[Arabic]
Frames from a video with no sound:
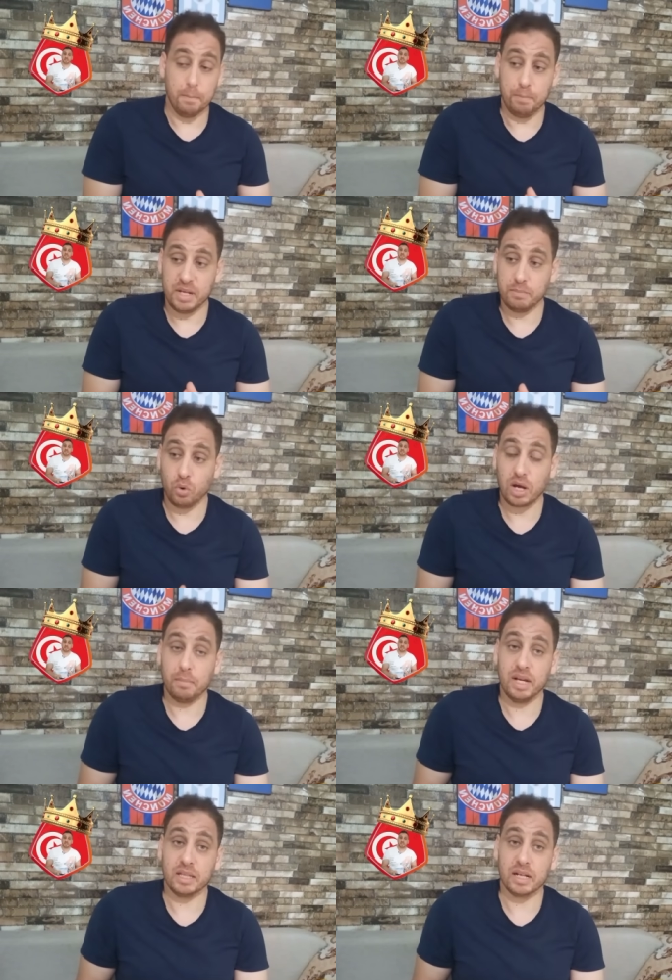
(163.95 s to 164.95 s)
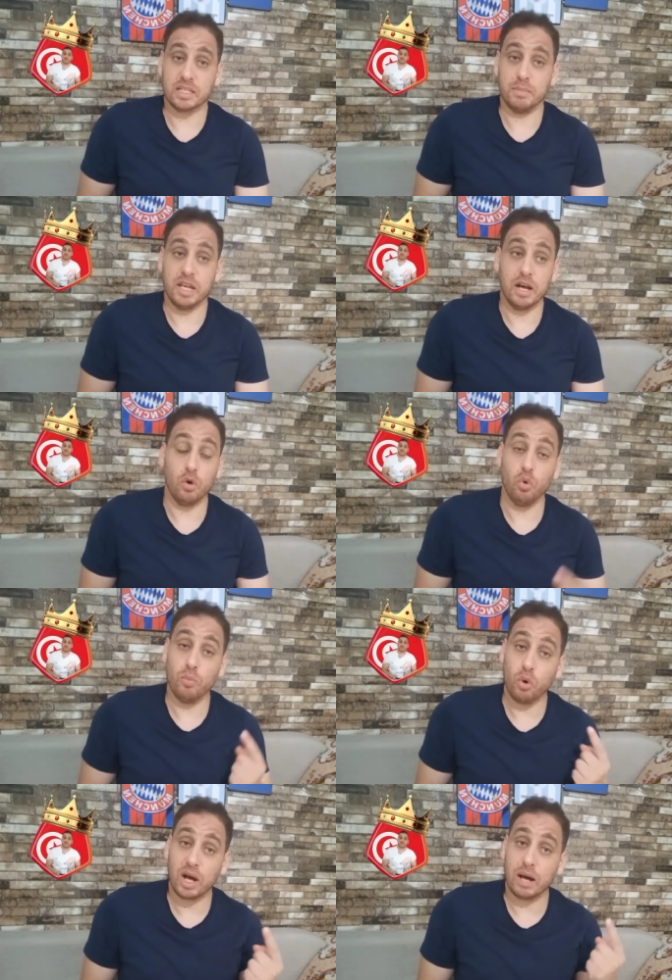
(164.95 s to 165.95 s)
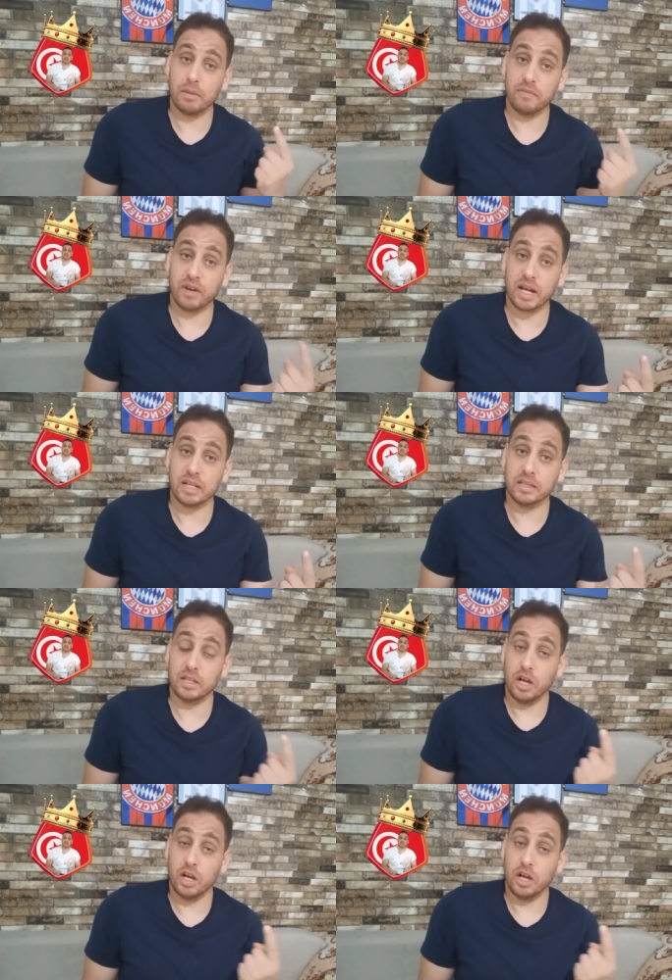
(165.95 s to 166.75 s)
بين مقابلات رسميه ومقابله فقط